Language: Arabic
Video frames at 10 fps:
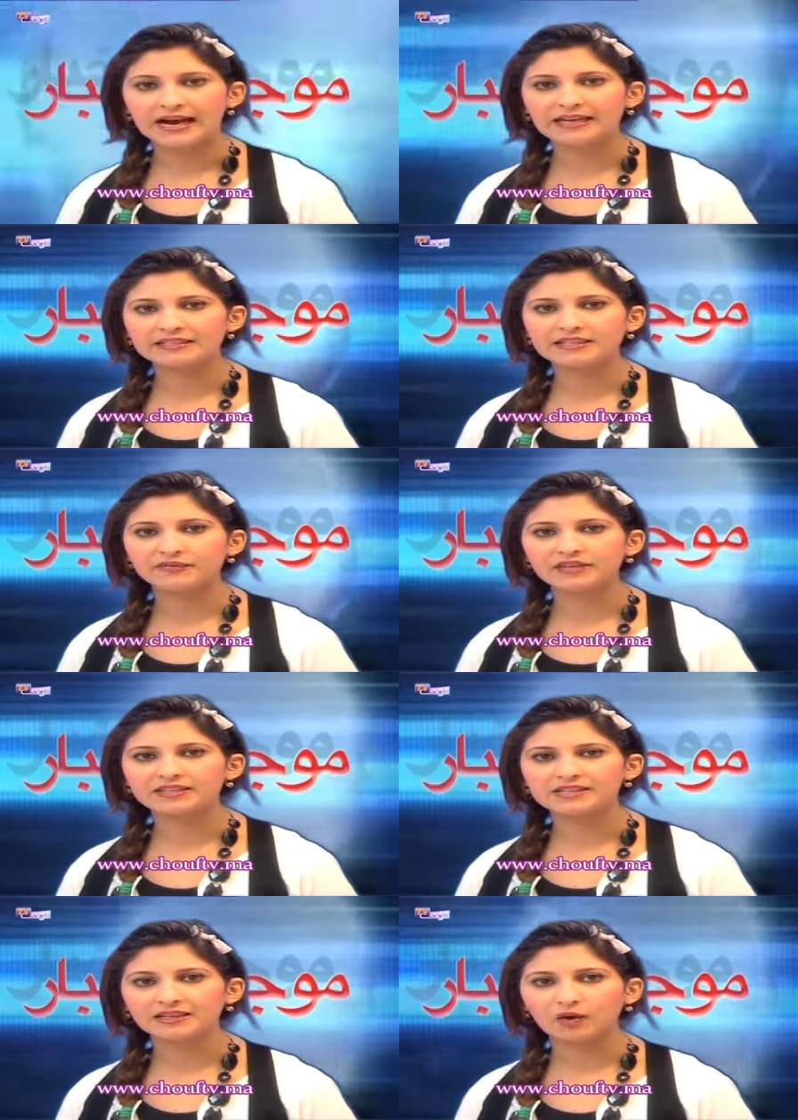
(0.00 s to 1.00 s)
على
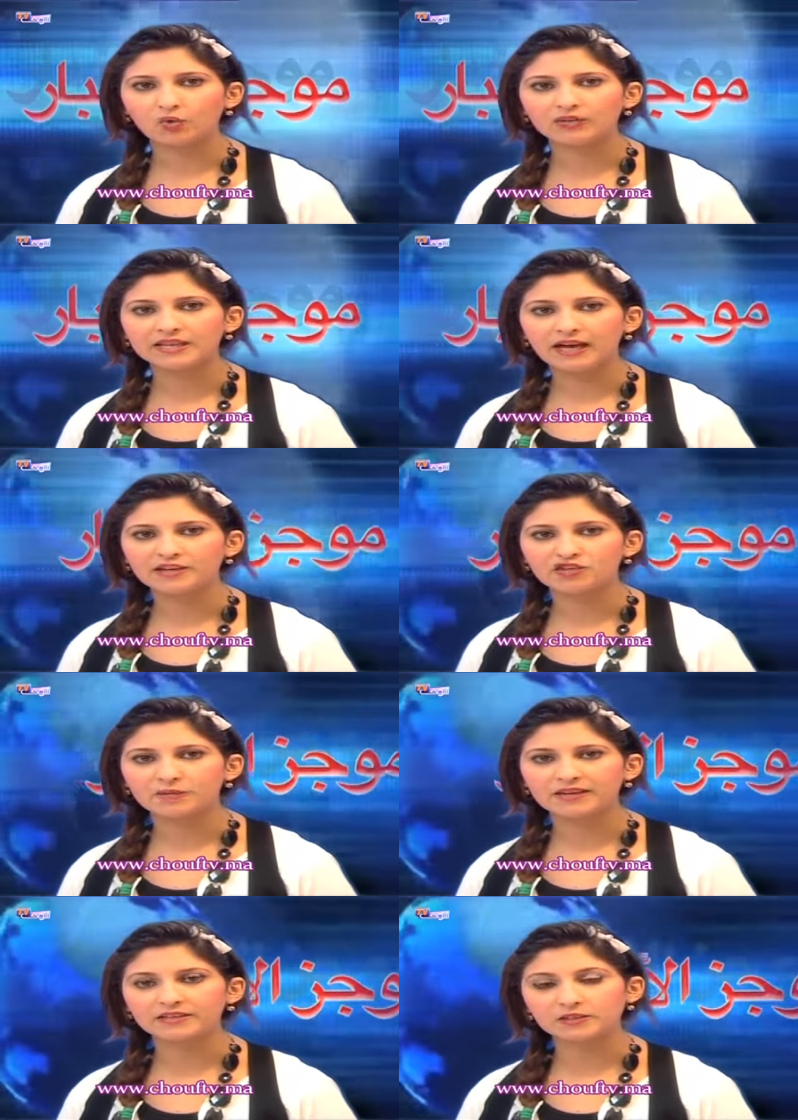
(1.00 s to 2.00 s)
تفادي تنقله على
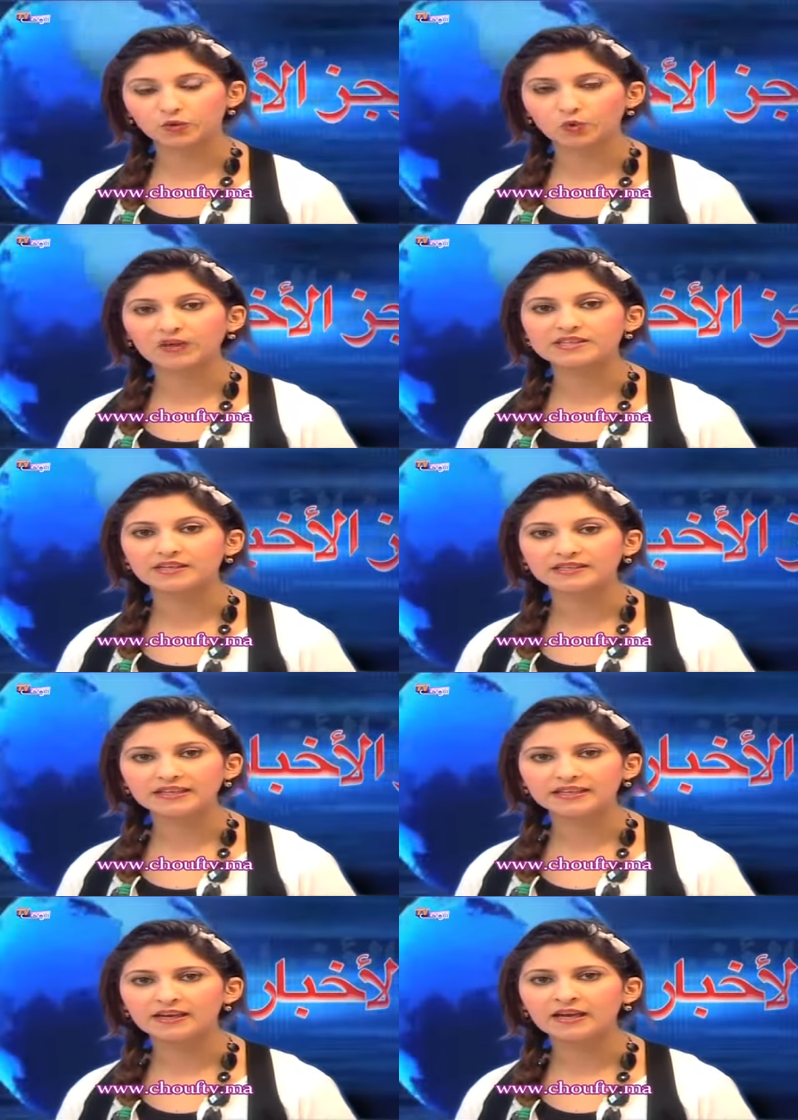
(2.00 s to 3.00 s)
شبكة طرق
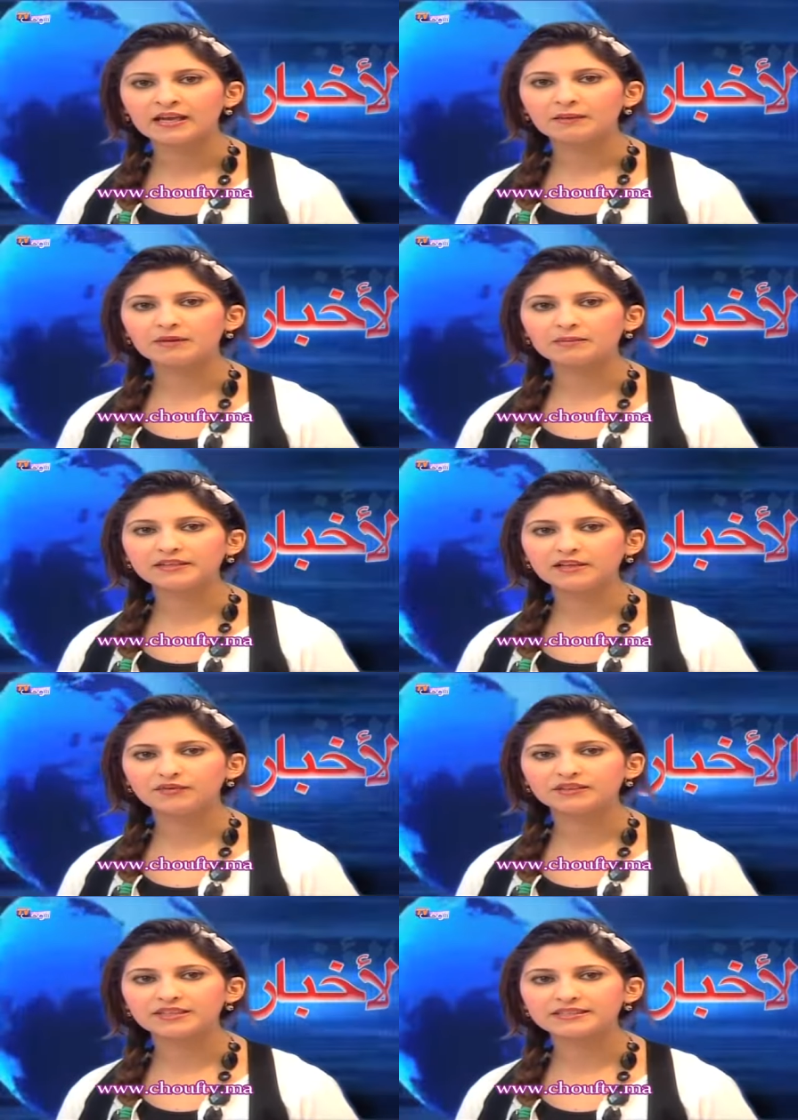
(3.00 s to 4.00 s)
السيارة ما بين
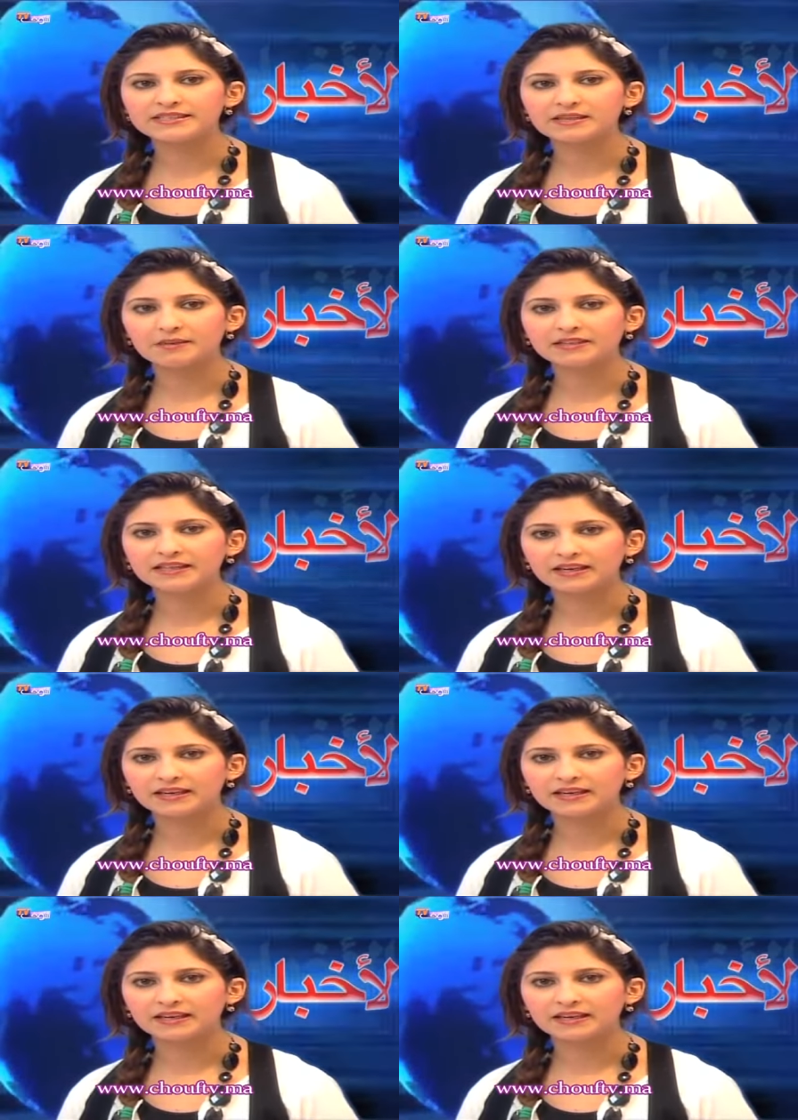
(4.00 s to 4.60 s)
الفترة الزمنية